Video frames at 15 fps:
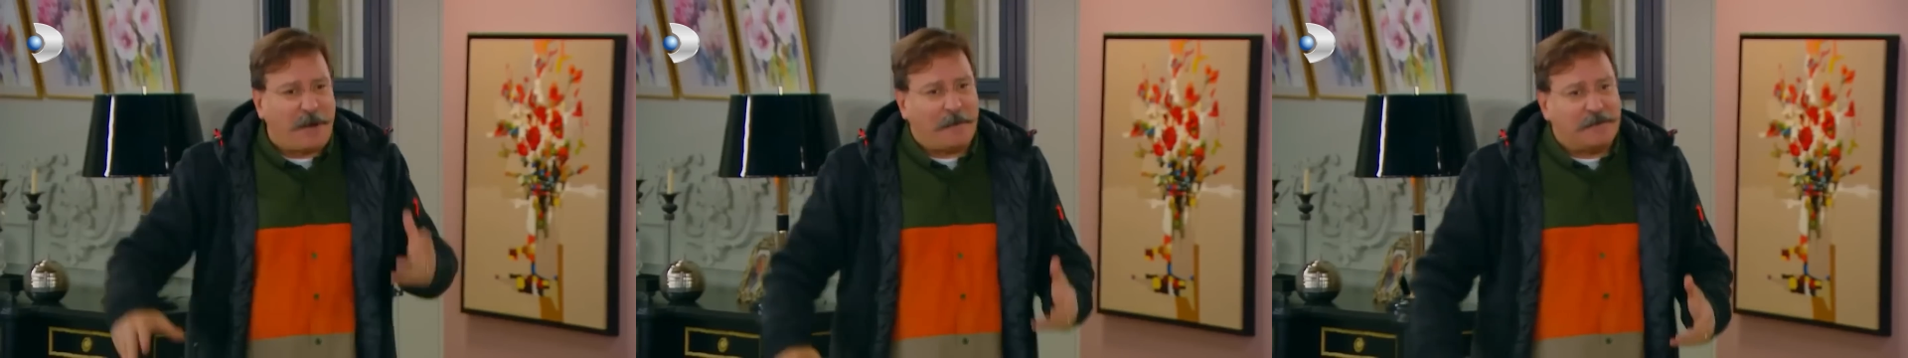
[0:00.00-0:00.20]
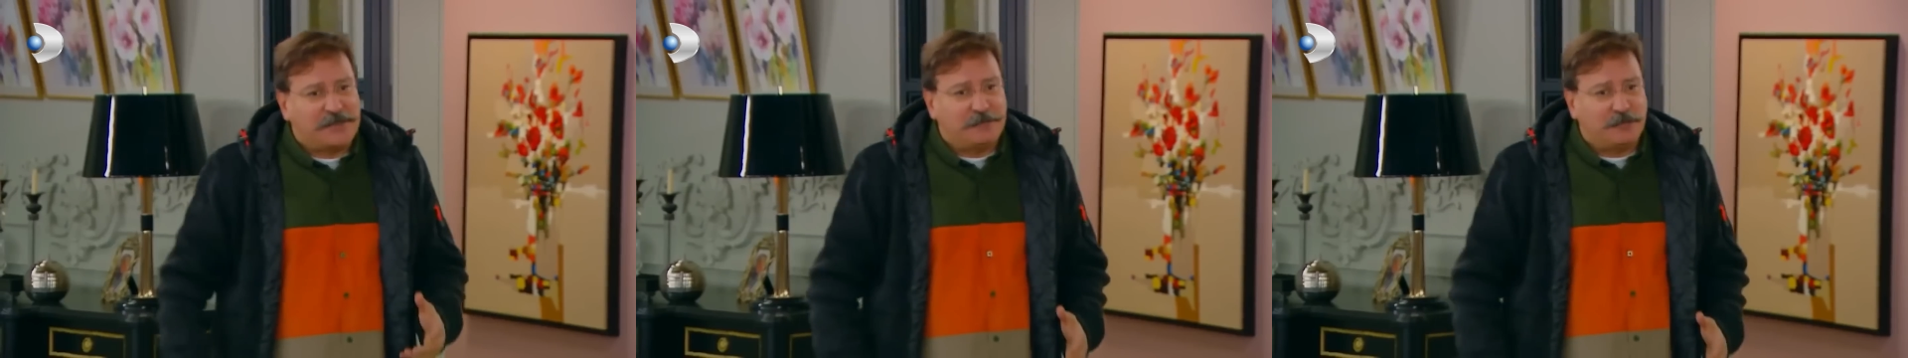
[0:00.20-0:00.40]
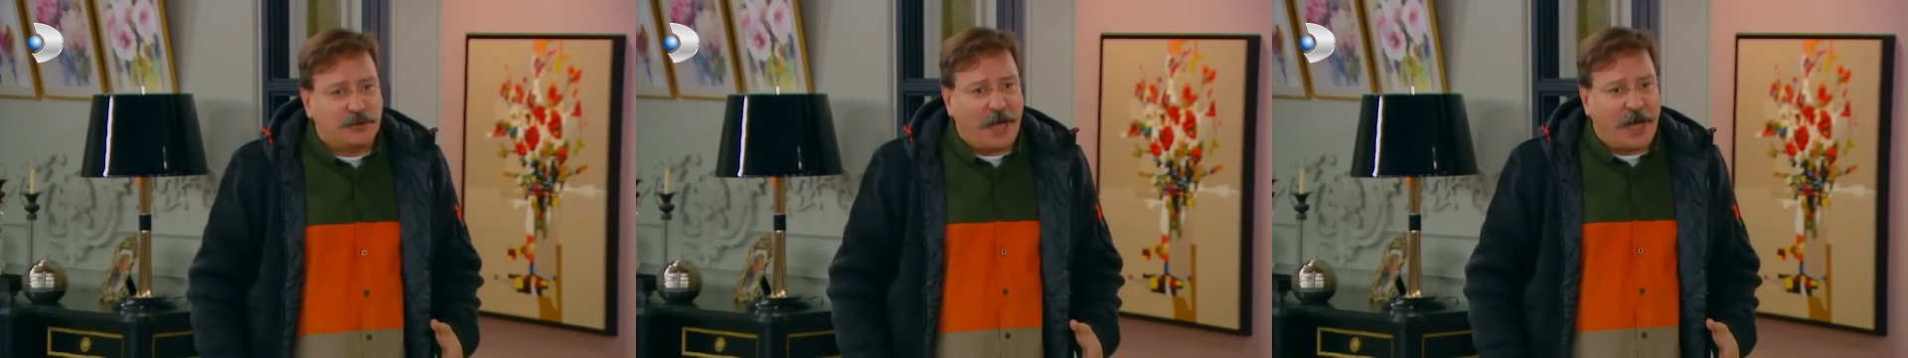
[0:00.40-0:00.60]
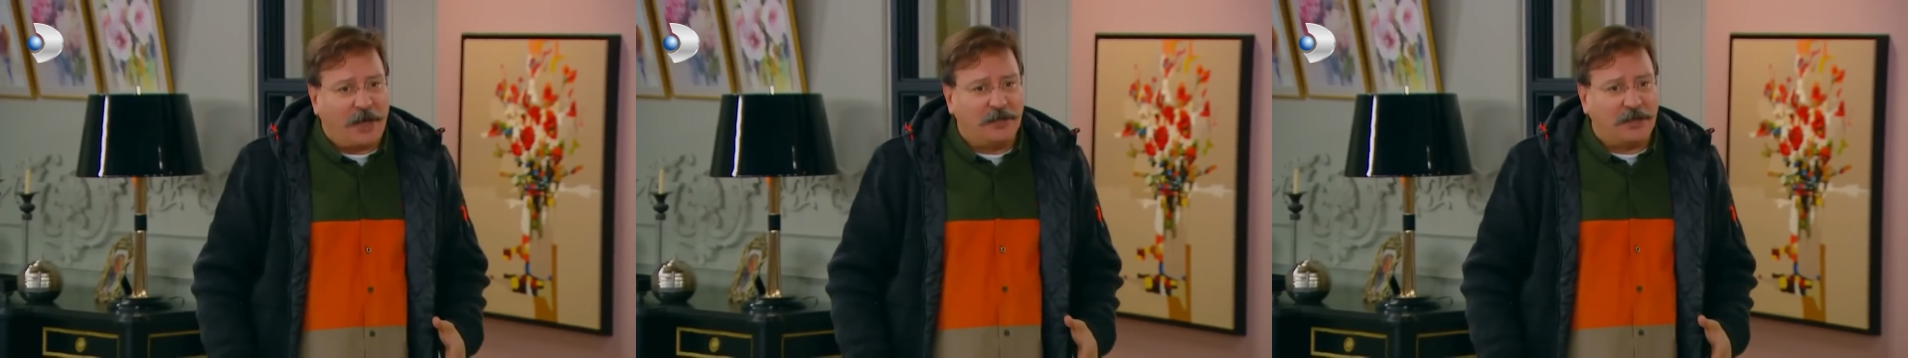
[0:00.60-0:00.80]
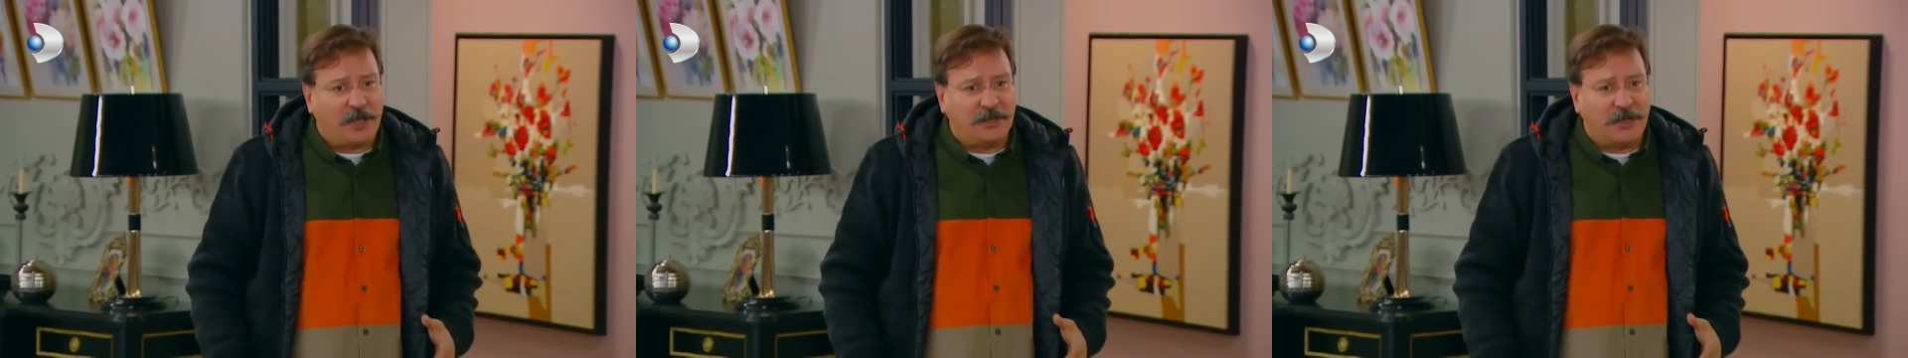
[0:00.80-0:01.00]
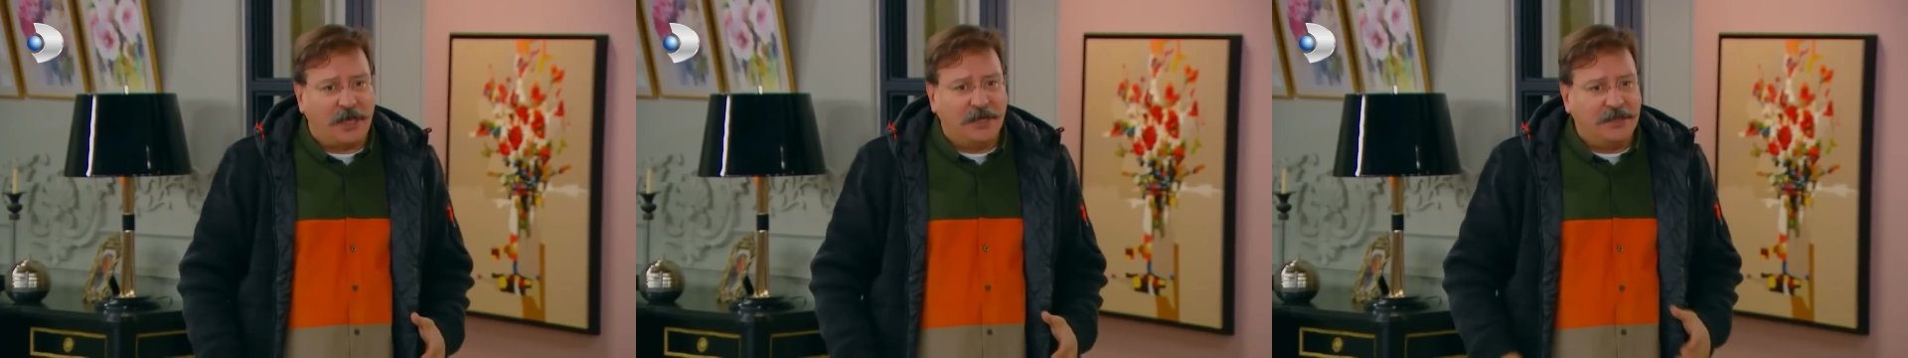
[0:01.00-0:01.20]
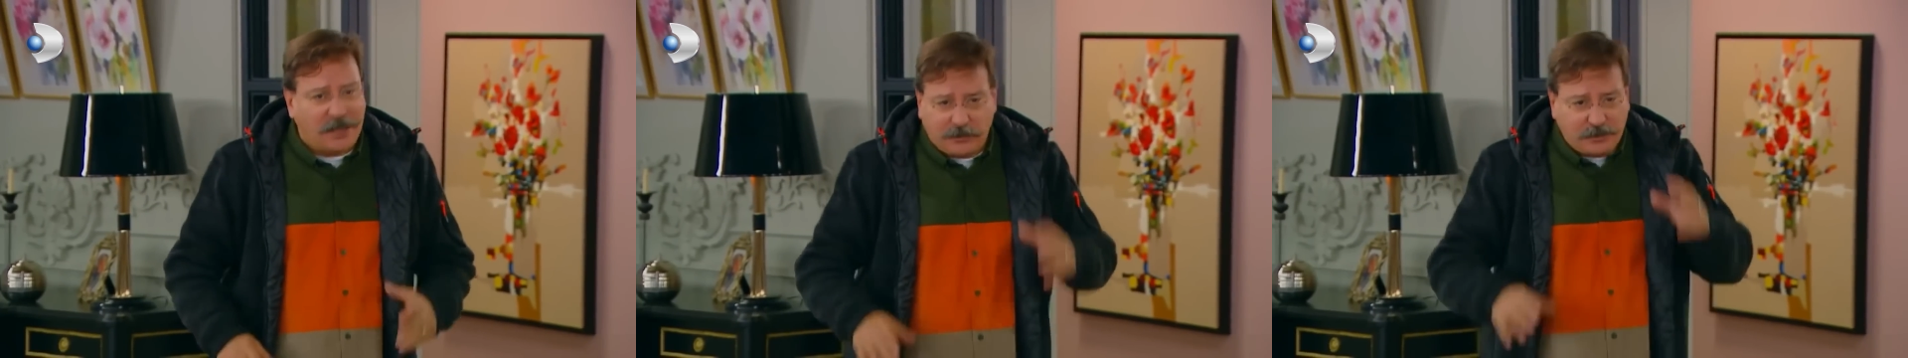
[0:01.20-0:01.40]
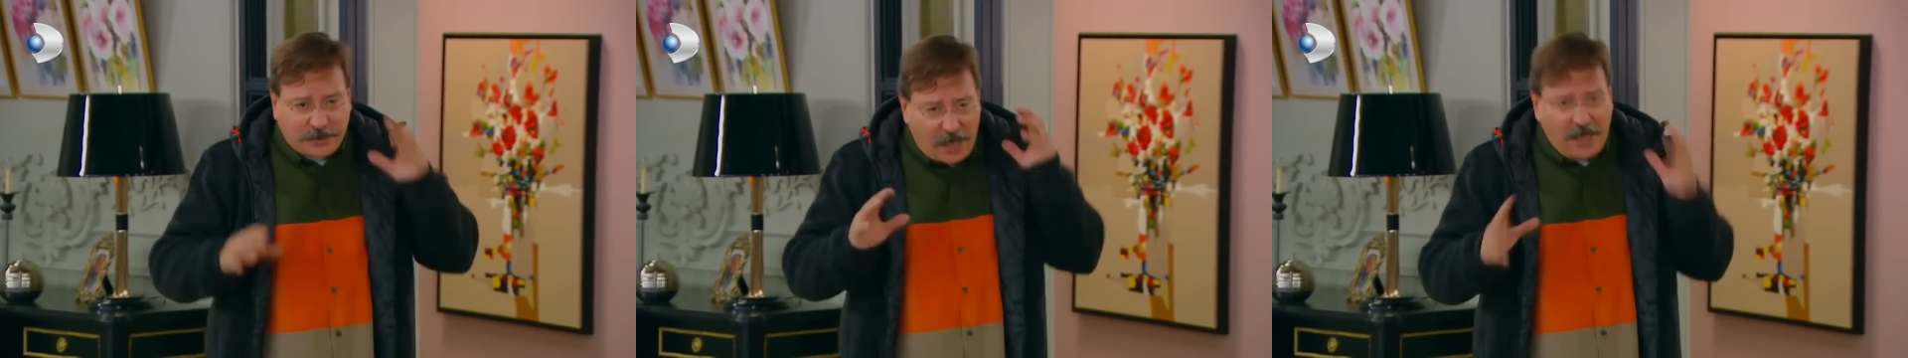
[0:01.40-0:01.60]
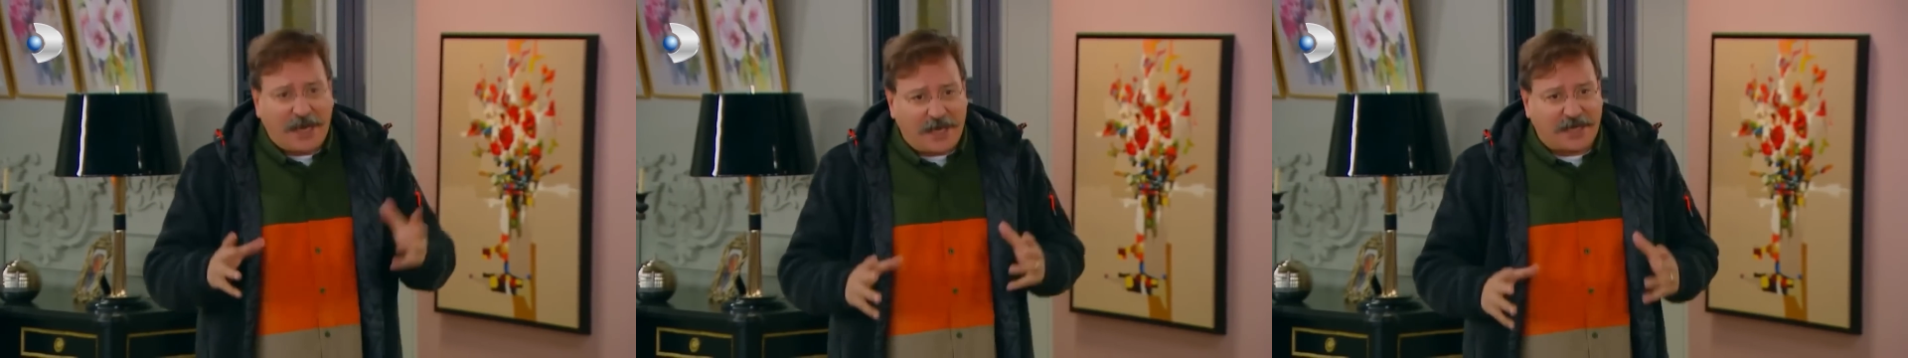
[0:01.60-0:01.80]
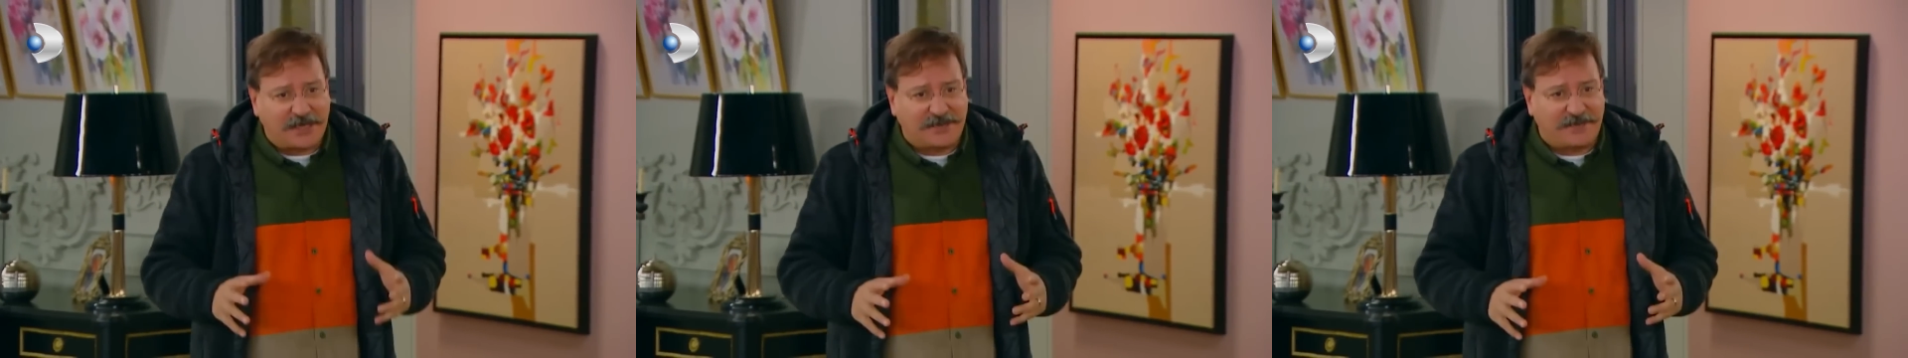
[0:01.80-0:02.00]
abicim bunu ya Allah Allah. Ya ne
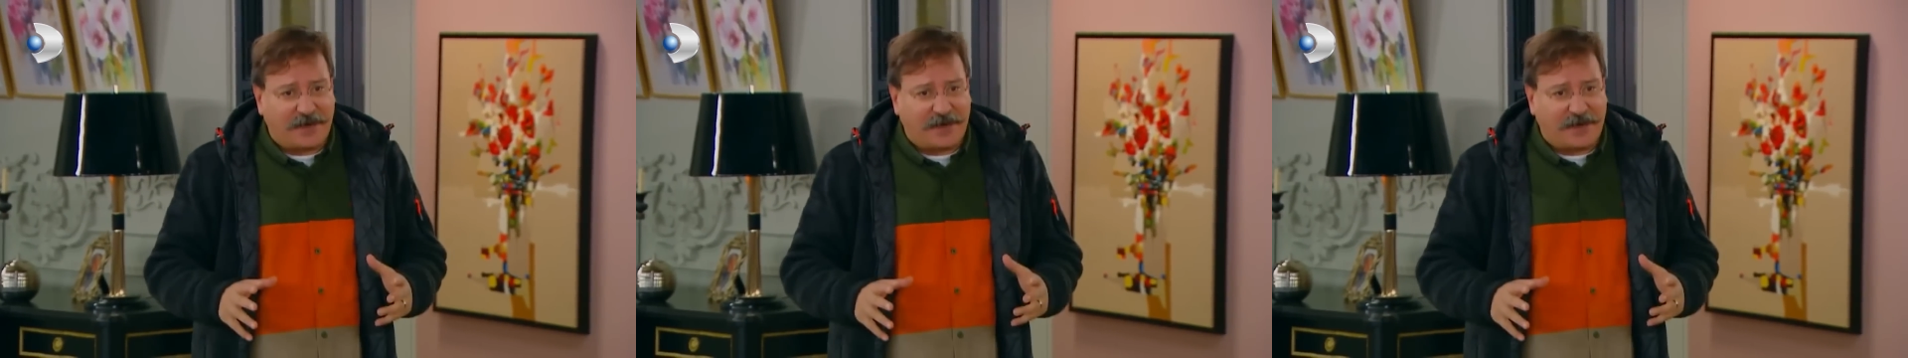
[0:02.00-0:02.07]
alakası